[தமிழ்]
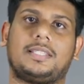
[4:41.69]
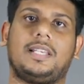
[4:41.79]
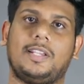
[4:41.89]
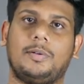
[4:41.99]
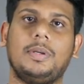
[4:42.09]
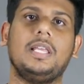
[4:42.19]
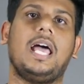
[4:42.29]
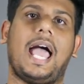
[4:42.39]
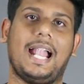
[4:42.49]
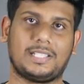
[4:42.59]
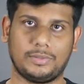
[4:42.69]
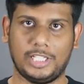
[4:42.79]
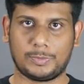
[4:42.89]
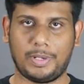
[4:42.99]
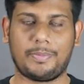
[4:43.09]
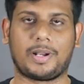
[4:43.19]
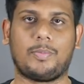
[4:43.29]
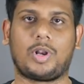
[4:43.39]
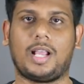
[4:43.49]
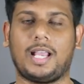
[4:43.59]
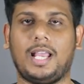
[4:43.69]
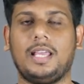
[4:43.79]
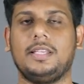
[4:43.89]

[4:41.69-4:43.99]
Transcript: எல்லாத்துலேயும் ஆட்ஸ் வந்து டிஸ்பிளே பண்ண போகிறாங்க